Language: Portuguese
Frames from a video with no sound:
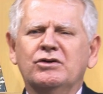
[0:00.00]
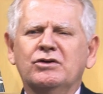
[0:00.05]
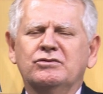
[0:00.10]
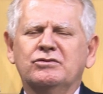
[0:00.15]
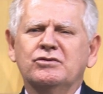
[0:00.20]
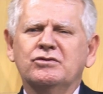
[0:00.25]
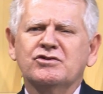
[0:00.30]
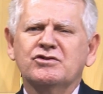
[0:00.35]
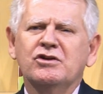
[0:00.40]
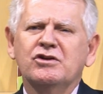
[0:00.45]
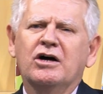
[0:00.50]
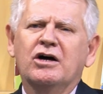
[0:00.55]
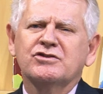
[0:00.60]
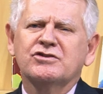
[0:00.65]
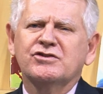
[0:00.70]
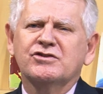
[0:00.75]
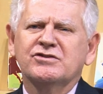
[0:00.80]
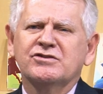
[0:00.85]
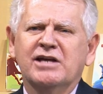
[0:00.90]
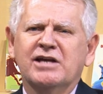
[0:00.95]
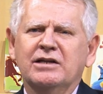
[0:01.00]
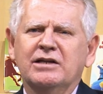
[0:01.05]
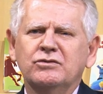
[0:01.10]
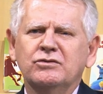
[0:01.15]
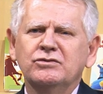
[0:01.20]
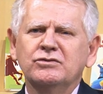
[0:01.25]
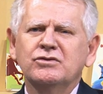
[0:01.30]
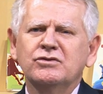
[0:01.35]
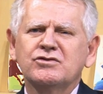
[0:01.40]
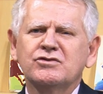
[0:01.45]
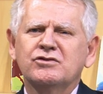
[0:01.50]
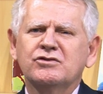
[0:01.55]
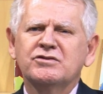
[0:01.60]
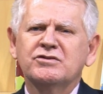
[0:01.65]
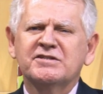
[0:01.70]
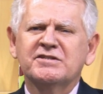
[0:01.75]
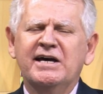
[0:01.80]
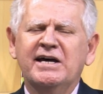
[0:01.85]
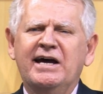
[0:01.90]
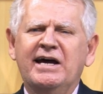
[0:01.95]
dos nossos alunos do
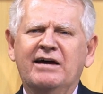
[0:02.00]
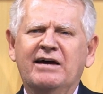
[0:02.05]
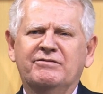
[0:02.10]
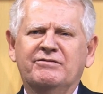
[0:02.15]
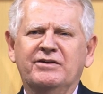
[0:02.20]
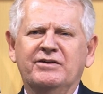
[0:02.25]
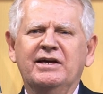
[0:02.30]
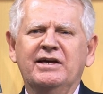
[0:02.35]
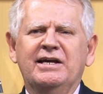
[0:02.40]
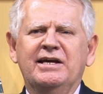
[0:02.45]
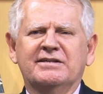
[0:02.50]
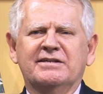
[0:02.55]
CEV,